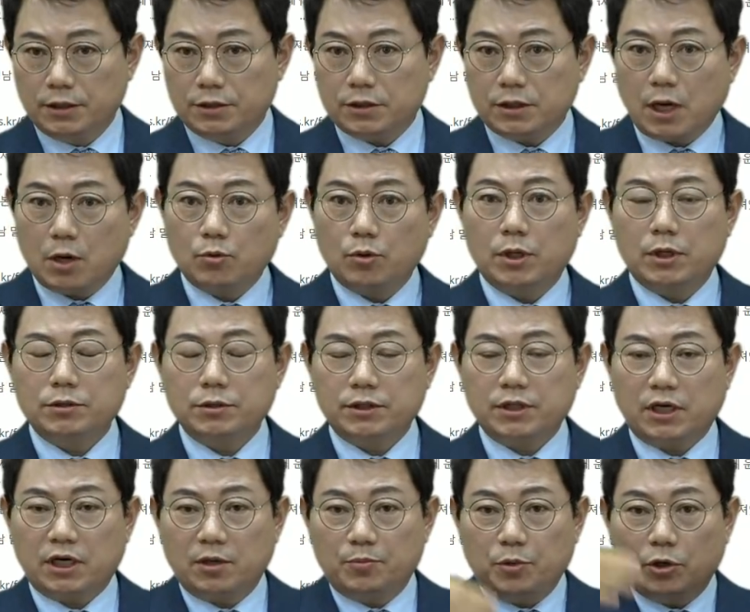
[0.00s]
그래서 사고 나서
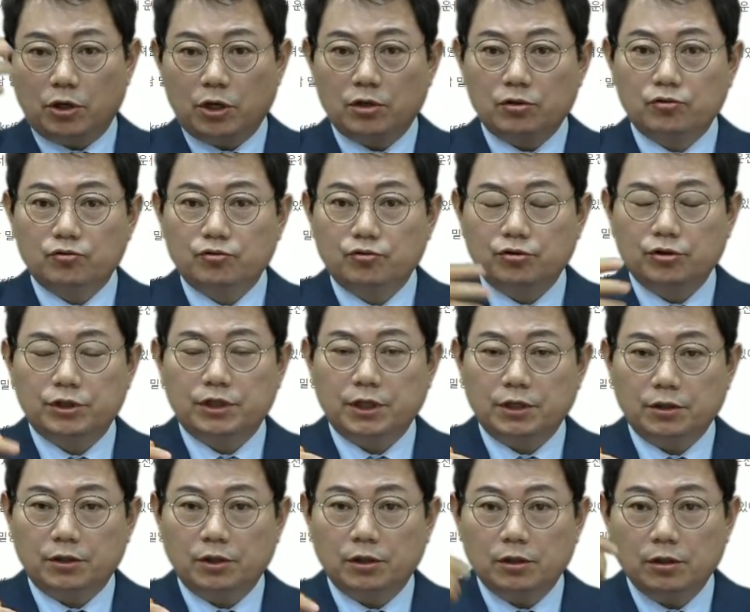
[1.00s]
차가 벼랑으로 구를
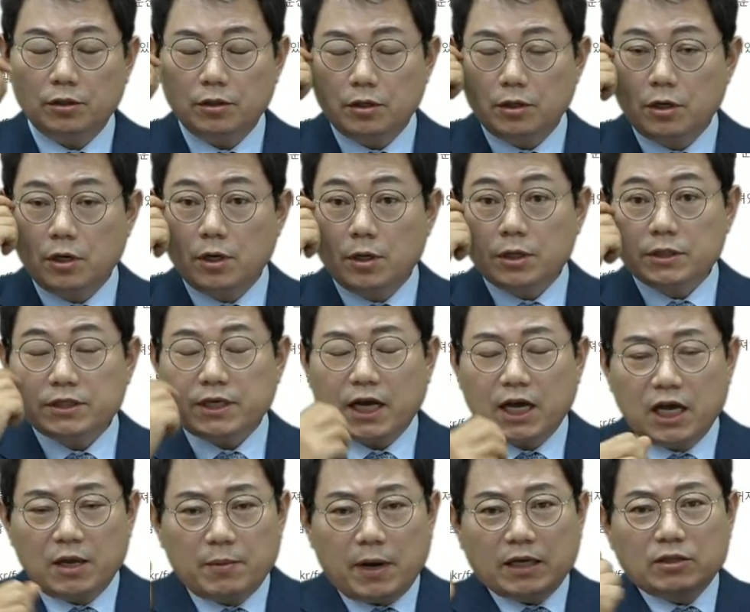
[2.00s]
때요.
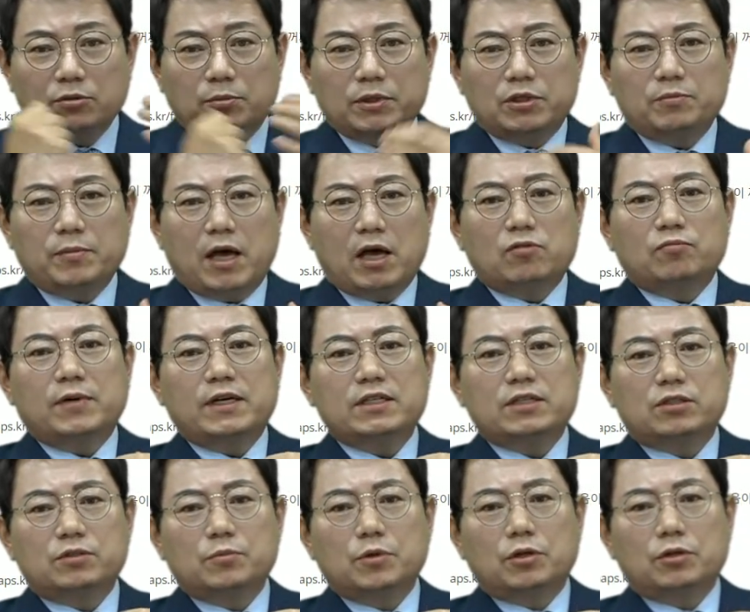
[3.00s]
차에만 안전벨트 매고만
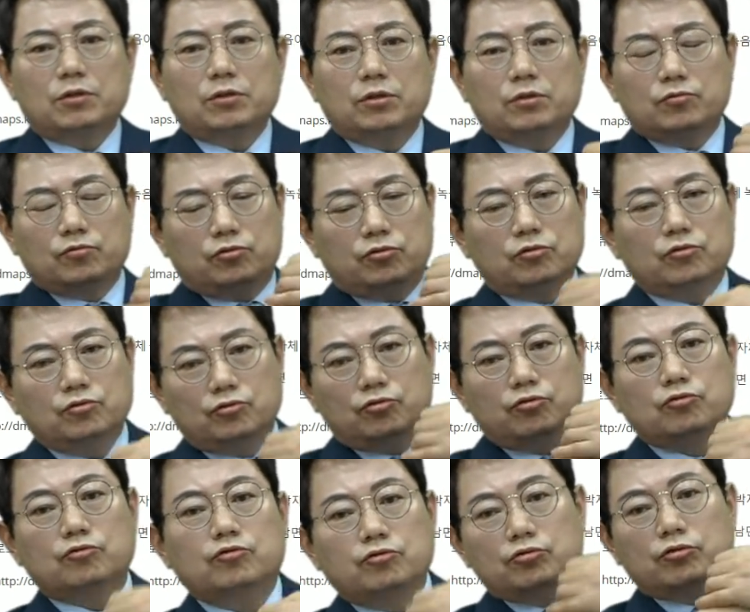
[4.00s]
있으면은
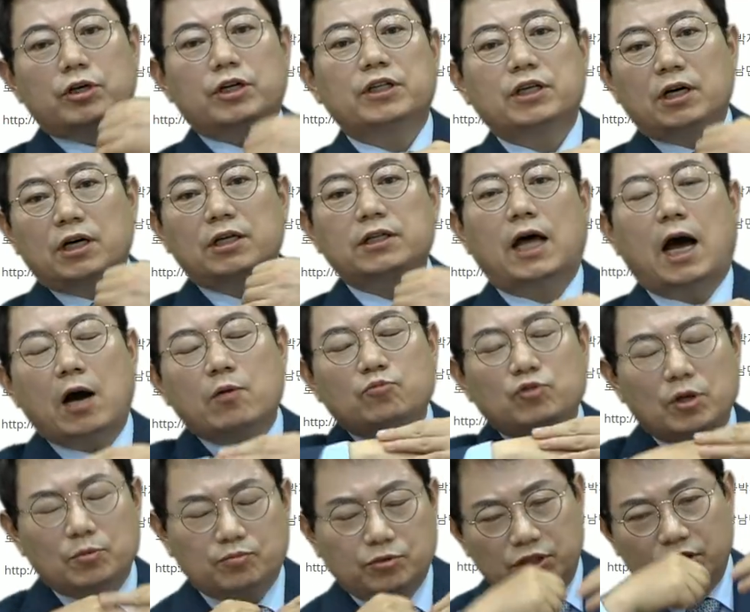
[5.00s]
쿵쿵쿵 가다가
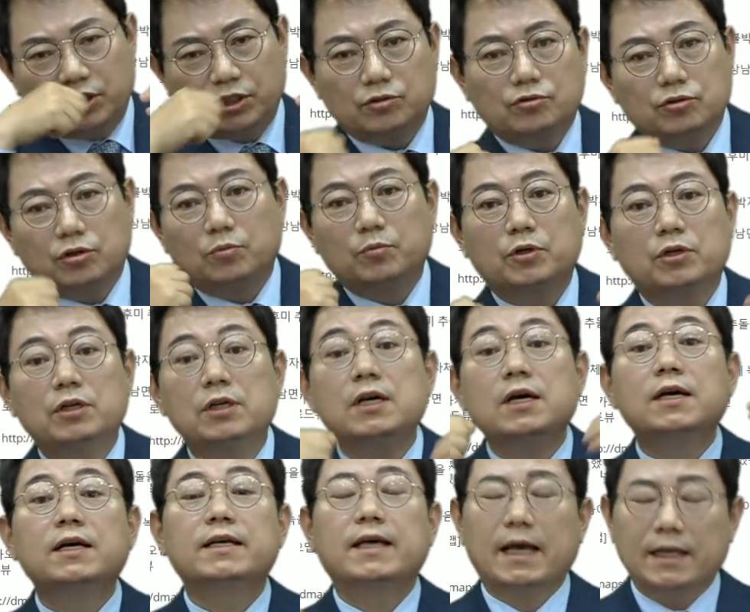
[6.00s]
나무에 부딪히고 그러면은
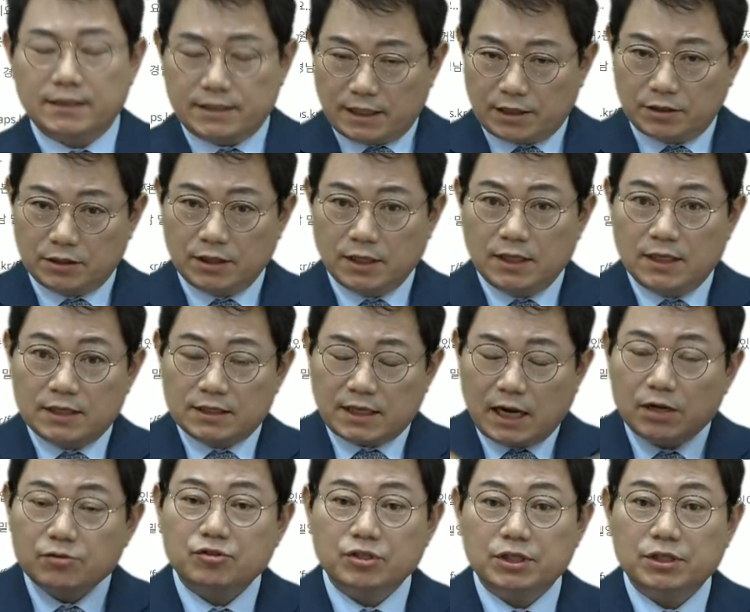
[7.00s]
괜찮을
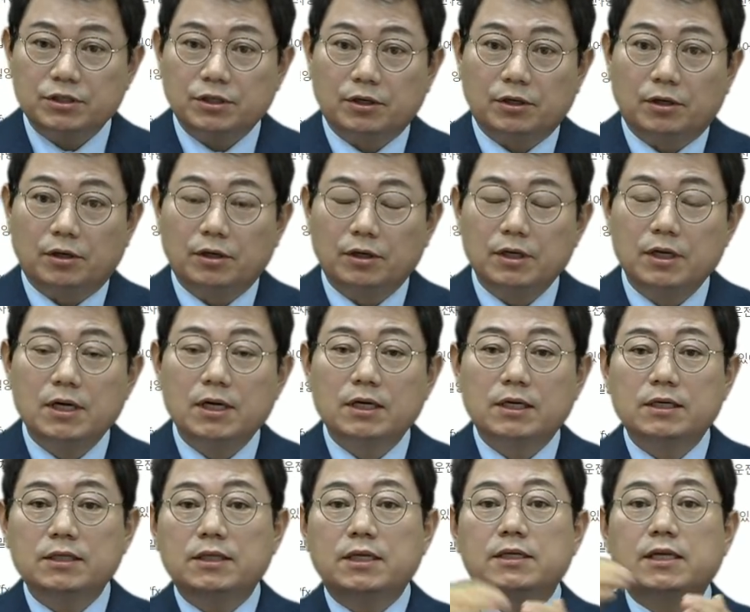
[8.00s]
살 수 있어요.
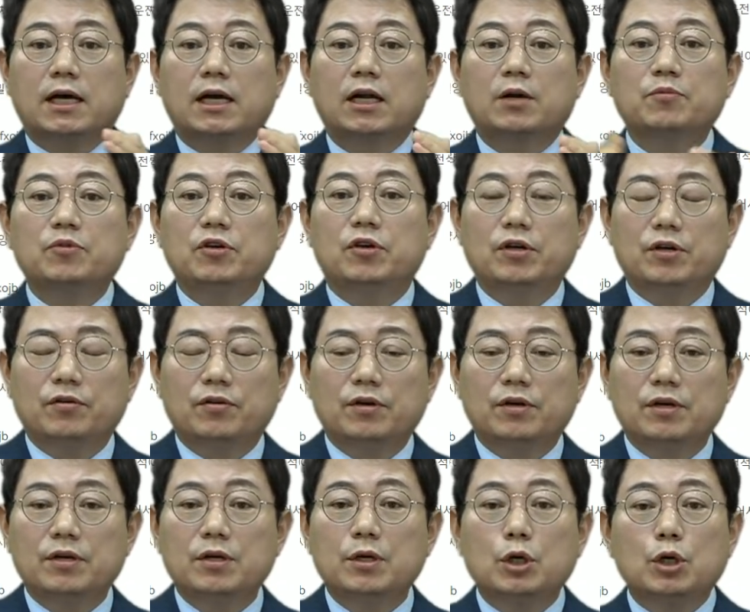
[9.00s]
근데 사람이
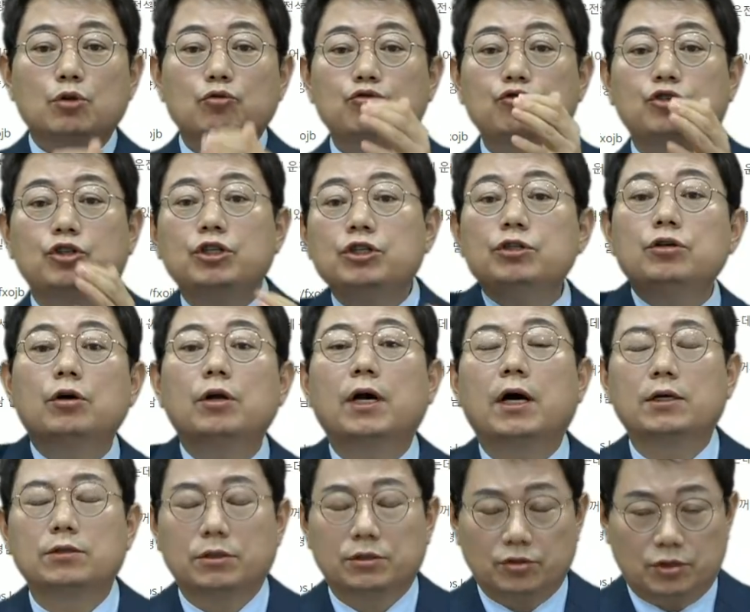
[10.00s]

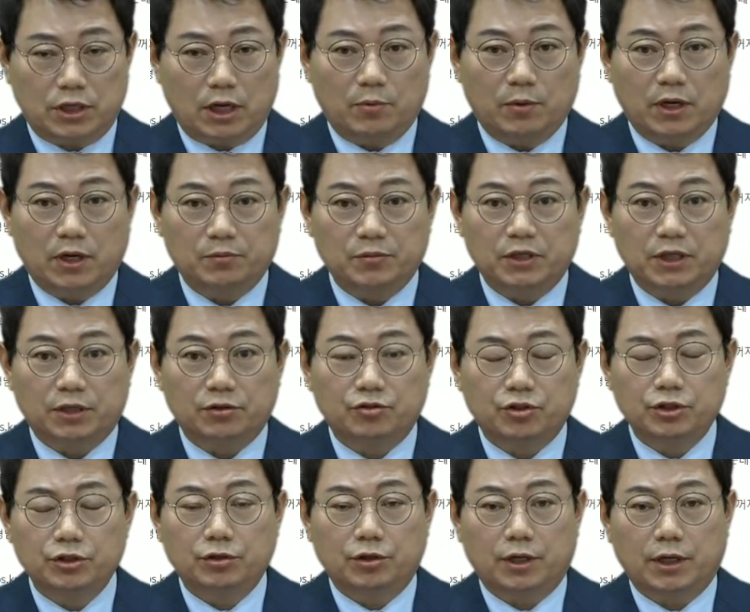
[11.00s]
튕겨나가서 사망합니다.
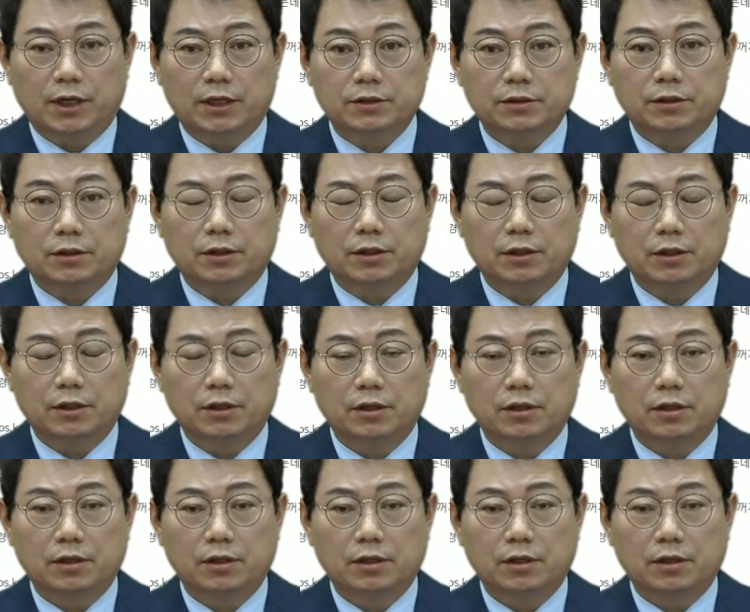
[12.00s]
튕겨나가서.